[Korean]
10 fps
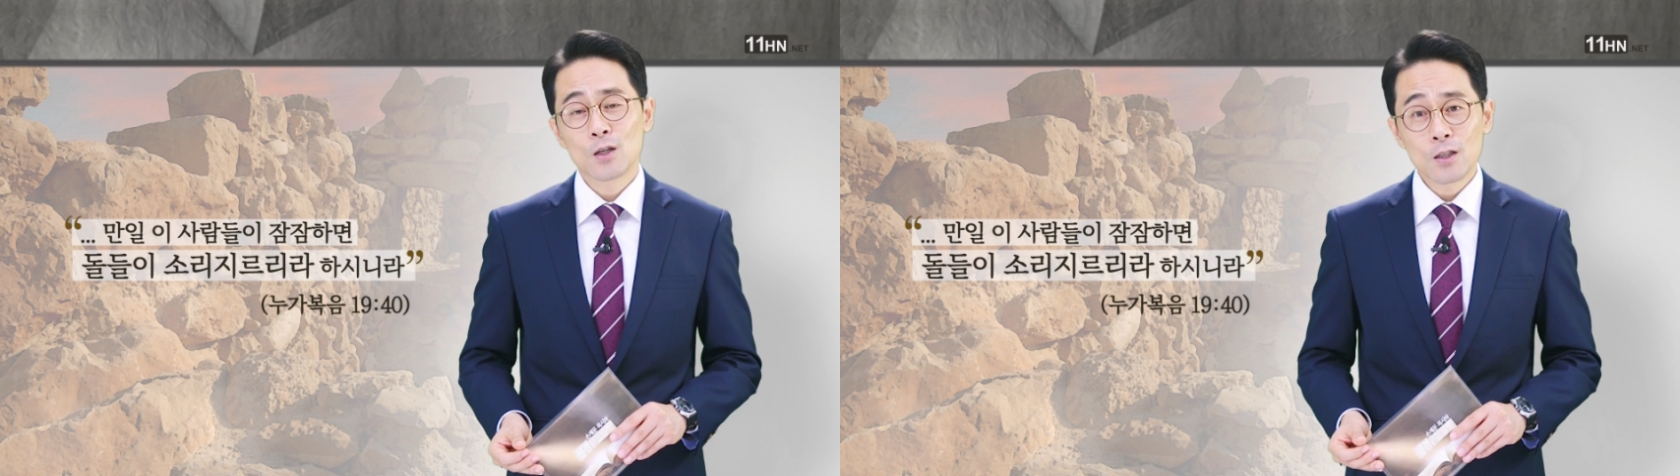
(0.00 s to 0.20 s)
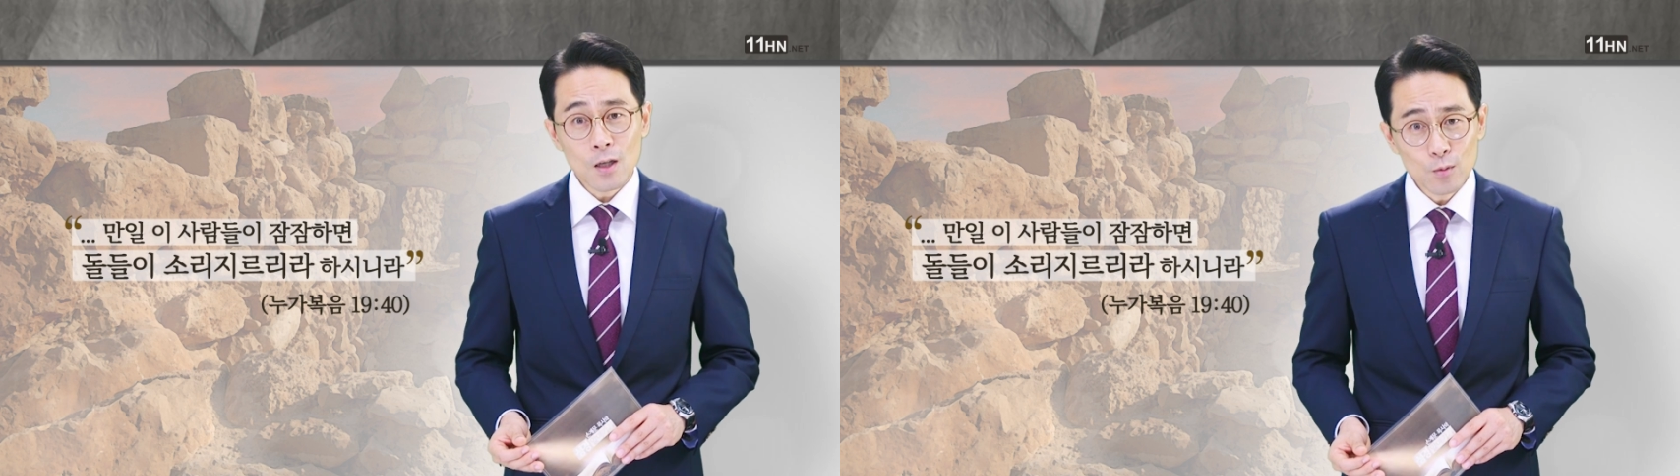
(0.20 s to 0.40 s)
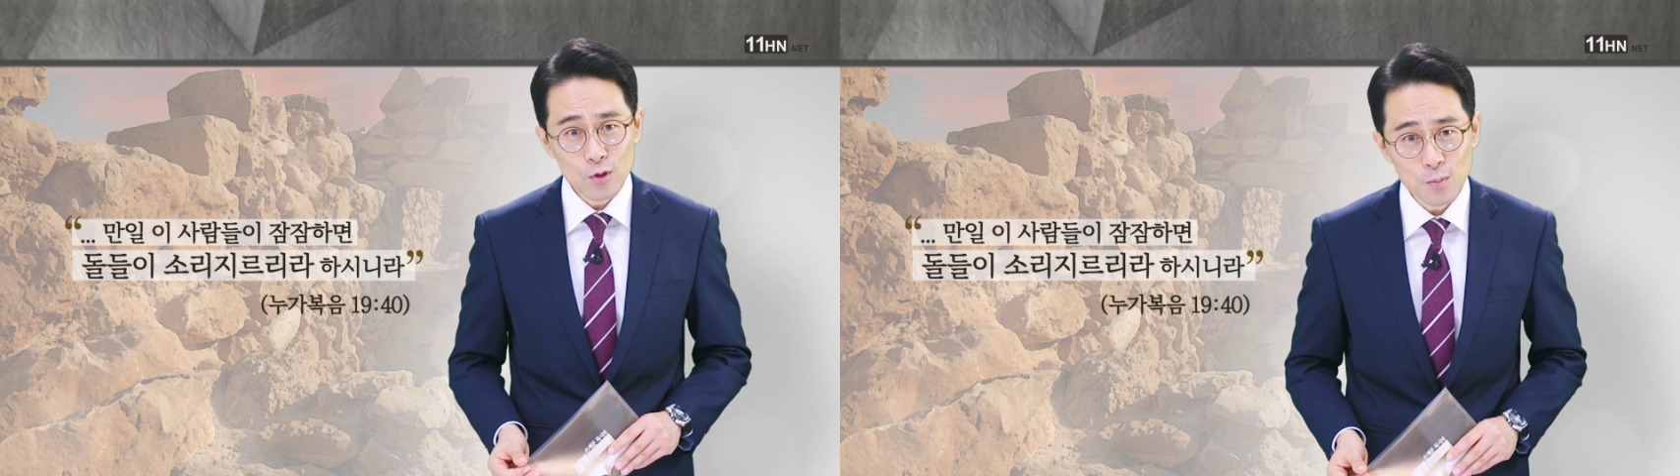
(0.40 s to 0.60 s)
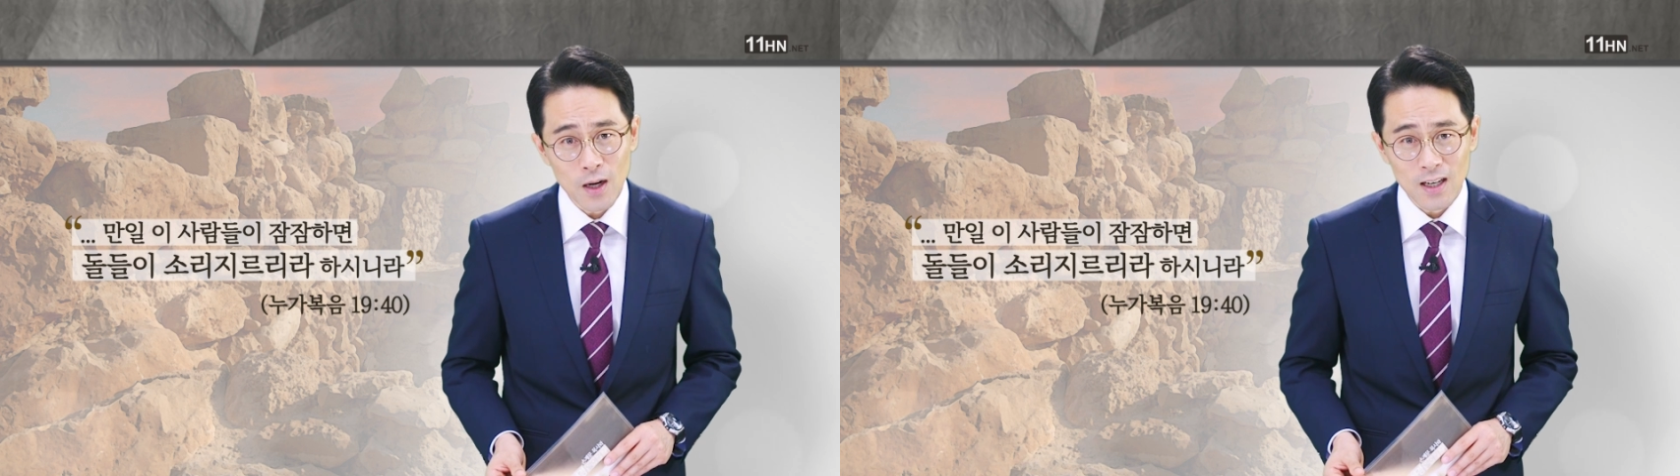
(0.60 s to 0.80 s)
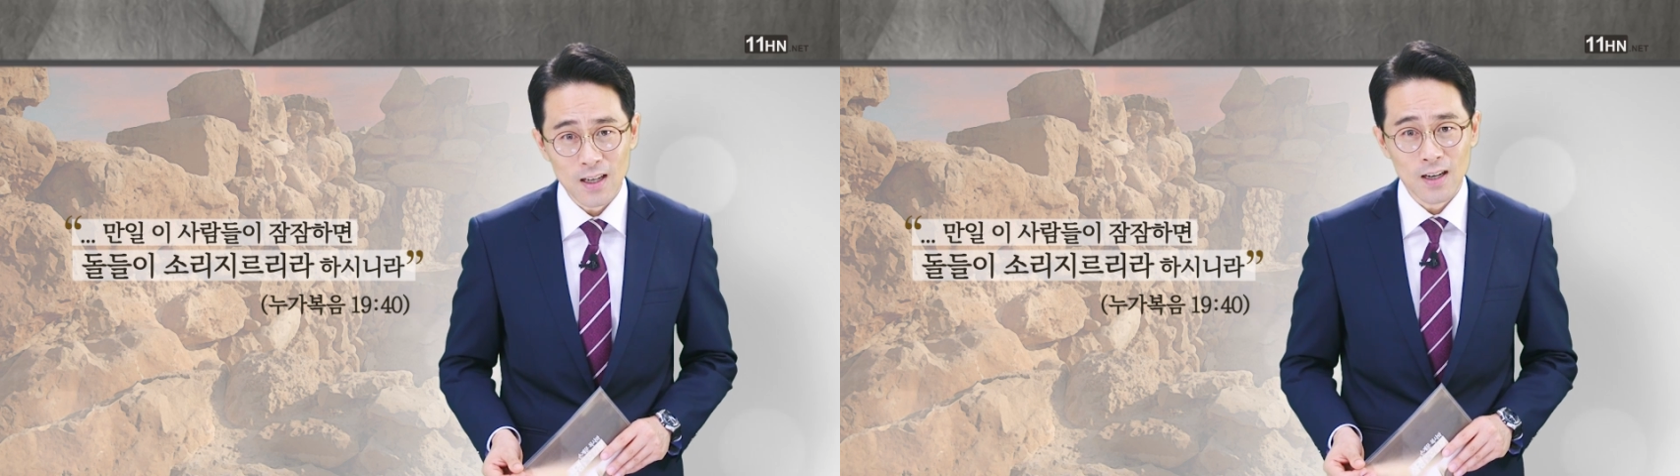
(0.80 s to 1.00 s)
그게 무슨
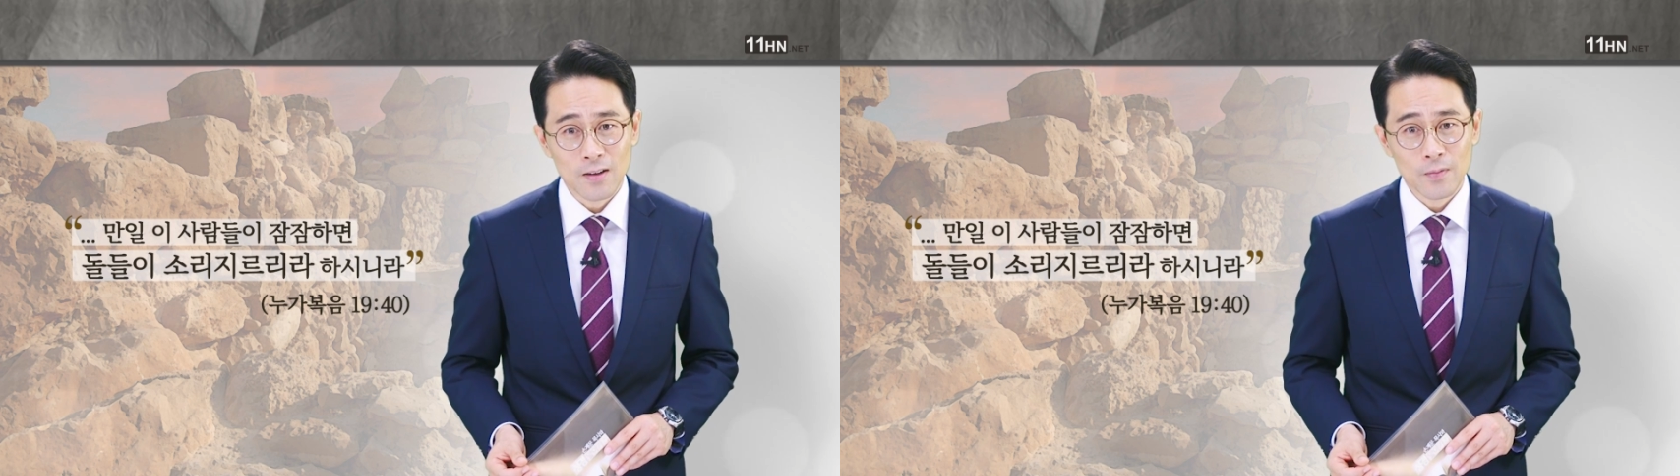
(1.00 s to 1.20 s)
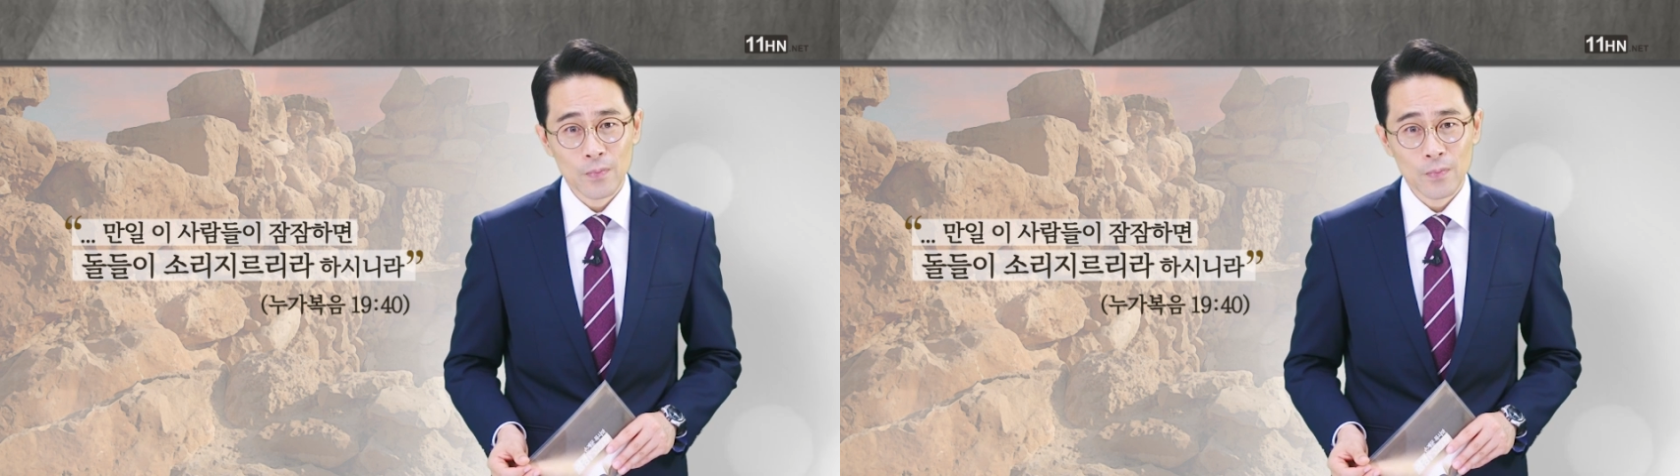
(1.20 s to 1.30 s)
말인가?